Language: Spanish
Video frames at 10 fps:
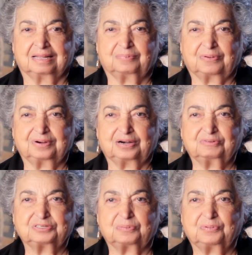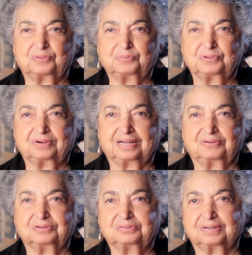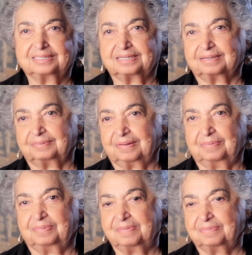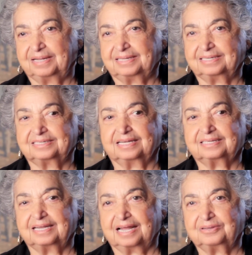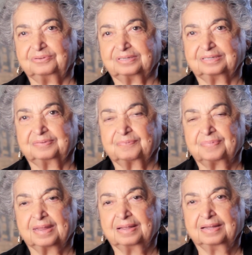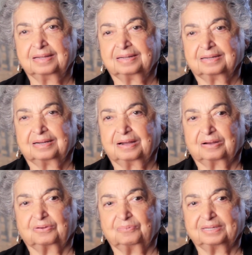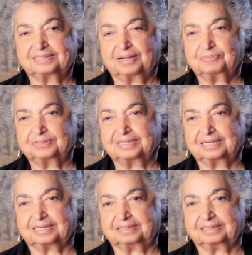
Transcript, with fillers: poner nuestro propio negocio hace 27 años. Comenzamos en,